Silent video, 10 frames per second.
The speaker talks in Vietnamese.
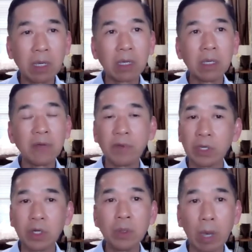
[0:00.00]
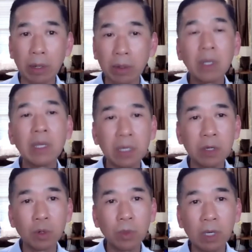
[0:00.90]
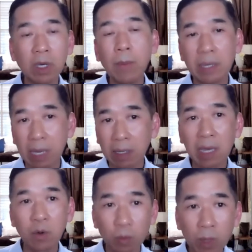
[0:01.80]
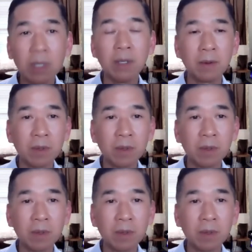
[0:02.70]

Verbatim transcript: những cái kiến thức về trí tuệ rất là nhiều trong những cái bài giảng dạy của mình.